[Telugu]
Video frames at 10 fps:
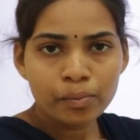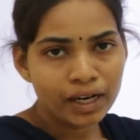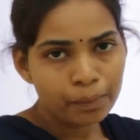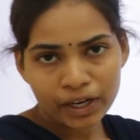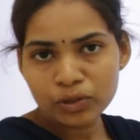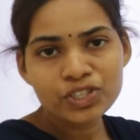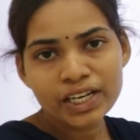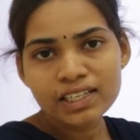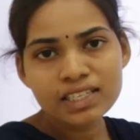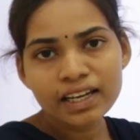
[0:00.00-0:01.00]
మన పన్ను
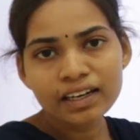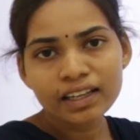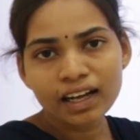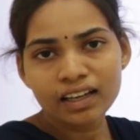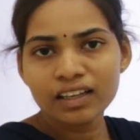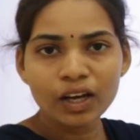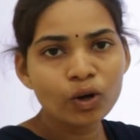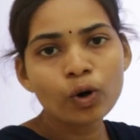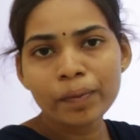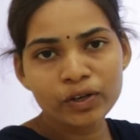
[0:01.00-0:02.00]
చెల్లించలేరు కదా
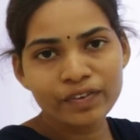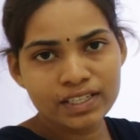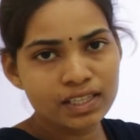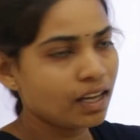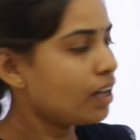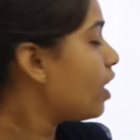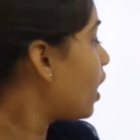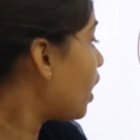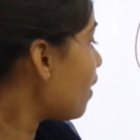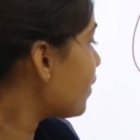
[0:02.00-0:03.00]
ఎక్కువ పన్ను వేస్తే
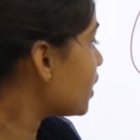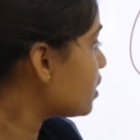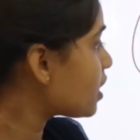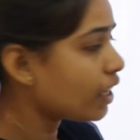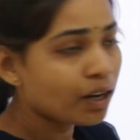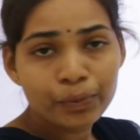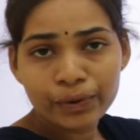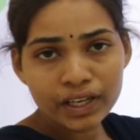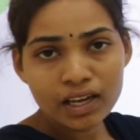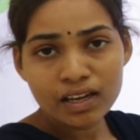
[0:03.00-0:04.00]
అలా
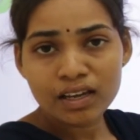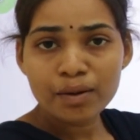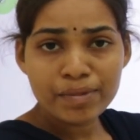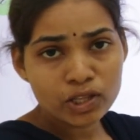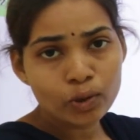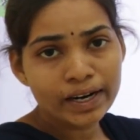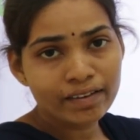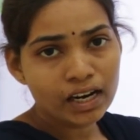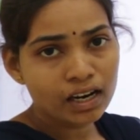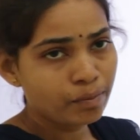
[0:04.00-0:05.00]
విధించలేకపోయి ఇబ్బందులు
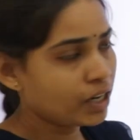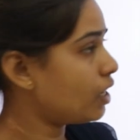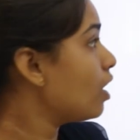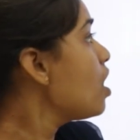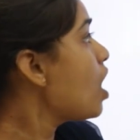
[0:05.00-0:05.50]
పడేవాళ్ళు అనమాట